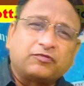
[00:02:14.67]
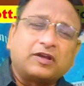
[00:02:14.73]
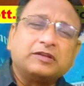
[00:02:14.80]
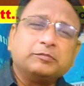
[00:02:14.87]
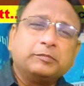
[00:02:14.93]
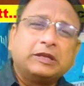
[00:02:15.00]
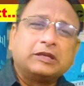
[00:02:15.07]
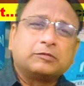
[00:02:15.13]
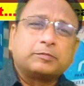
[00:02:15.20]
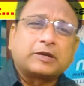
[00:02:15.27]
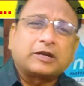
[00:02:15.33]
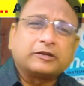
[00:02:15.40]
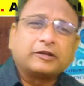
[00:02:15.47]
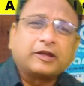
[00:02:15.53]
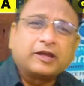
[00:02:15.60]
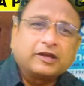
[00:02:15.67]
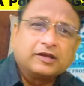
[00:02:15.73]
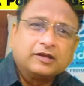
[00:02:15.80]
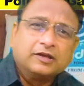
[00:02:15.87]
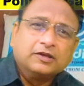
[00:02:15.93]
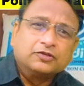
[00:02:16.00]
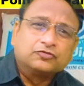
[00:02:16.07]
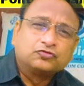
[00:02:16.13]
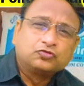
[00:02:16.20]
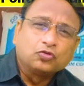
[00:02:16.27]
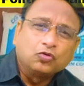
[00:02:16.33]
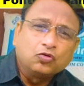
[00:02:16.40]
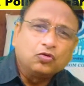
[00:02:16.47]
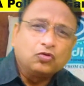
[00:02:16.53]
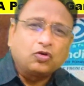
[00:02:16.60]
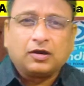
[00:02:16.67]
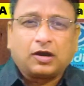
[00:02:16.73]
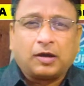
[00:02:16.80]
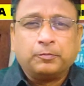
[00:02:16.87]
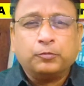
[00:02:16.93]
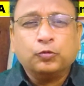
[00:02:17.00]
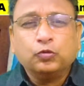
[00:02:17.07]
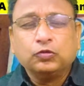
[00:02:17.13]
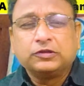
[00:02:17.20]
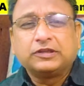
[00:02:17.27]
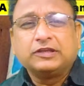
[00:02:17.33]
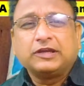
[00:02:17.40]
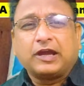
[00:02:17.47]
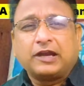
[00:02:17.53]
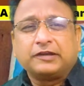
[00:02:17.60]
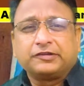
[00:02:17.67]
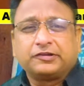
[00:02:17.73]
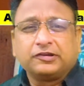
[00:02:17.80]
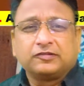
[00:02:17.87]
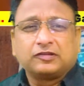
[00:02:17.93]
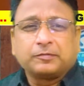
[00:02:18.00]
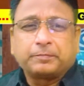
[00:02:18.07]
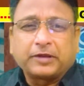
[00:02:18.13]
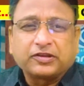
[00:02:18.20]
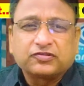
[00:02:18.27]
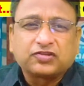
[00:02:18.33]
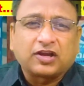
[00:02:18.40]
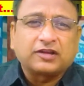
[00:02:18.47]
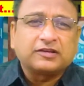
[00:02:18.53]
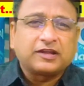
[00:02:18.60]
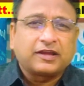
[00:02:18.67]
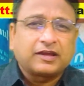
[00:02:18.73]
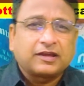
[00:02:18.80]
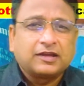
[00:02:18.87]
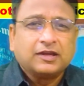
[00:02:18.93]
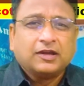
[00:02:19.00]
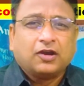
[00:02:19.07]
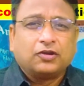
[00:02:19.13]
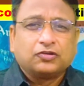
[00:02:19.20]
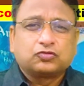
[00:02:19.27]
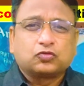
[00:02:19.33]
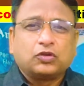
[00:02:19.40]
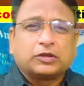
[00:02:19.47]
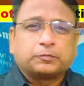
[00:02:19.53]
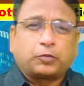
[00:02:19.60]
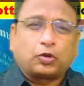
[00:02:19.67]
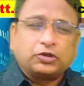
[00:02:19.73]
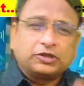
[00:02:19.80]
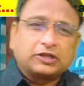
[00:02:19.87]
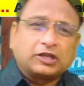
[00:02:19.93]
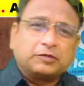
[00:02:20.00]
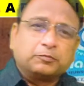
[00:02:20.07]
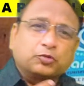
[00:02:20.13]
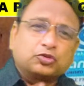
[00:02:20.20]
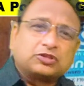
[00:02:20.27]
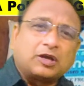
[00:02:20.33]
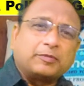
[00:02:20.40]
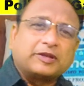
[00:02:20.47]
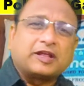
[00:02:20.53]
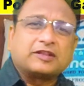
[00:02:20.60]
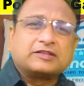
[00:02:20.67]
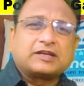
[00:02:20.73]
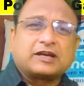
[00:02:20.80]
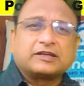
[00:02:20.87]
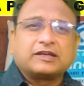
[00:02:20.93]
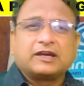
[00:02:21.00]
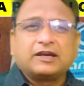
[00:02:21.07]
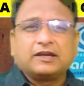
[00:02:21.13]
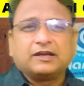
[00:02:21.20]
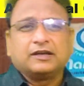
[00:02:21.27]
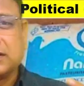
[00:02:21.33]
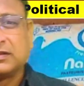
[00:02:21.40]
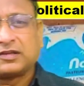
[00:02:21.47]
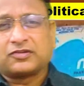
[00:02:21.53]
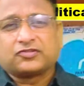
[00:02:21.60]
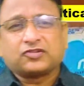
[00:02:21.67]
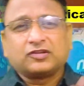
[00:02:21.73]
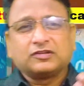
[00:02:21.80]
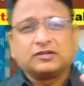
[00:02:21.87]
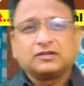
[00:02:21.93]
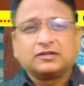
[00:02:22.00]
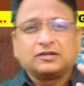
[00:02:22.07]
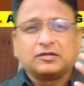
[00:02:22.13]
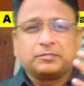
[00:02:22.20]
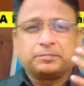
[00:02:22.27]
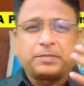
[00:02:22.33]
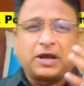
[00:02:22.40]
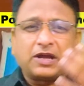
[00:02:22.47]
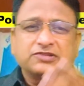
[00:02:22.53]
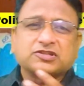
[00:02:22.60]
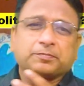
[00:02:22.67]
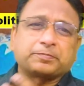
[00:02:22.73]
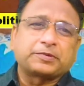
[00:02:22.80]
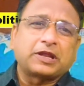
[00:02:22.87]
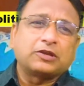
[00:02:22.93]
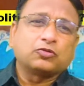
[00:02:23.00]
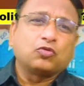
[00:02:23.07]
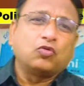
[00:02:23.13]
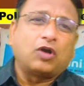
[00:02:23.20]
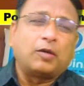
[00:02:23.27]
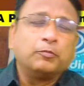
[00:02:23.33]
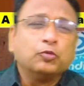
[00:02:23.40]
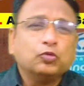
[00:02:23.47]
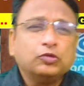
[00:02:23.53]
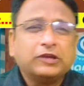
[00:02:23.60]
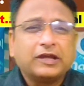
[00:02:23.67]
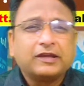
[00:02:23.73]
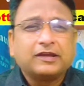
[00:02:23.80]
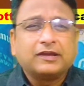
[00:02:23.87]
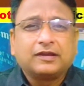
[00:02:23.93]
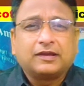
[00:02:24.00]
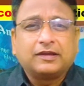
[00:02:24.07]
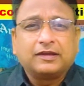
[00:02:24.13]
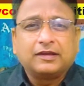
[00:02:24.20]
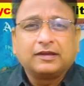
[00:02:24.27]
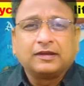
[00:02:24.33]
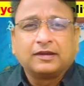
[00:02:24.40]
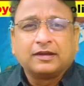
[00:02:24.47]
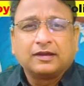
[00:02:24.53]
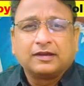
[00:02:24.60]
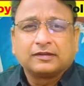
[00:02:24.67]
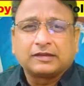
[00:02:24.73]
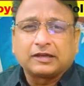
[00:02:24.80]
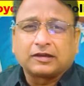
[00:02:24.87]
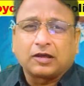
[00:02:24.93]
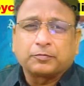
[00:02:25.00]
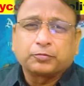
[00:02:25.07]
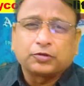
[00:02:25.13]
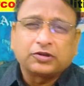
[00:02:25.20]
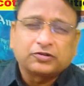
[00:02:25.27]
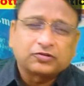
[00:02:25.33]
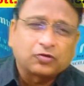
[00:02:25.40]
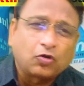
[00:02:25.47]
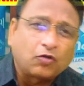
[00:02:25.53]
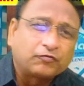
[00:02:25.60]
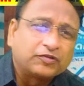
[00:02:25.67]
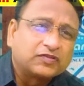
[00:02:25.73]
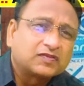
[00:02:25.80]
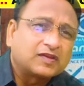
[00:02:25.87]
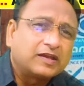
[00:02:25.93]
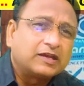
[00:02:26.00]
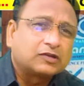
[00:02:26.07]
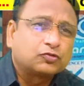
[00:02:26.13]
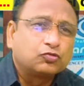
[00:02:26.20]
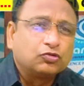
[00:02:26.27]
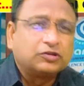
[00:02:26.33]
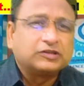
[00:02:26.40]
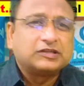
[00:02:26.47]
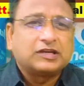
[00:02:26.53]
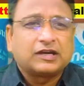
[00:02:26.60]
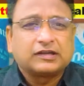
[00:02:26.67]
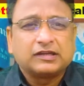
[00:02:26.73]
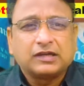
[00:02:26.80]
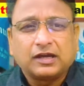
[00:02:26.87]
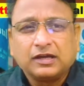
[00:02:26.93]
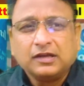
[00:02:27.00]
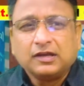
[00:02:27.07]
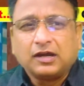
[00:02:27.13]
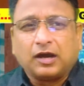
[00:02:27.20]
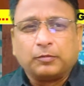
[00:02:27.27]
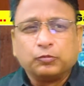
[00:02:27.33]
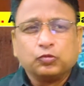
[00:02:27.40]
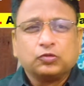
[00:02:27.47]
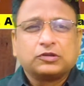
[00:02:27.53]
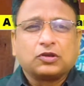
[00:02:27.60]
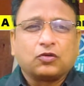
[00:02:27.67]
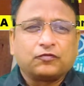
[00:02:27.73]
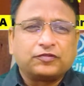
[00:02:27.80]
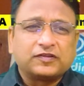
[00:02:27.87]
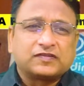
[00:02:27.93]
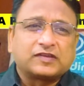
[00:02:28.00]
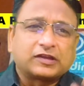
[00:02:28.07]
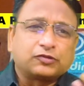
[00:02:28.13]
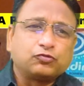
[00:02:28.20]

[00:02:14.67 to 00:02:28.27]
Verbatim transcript: वन मिल्क ब्रांड है जो अमूल की एंट्री से परेशान है इसको एक पॉलिटिकल मुद्दा बना दिया गया है दरअसल पाँच अप्रैल को अमूल ने के कॉरपोरेट ऑफिस से एक ट्वीट किया गया अमूल के ऑफिस से एक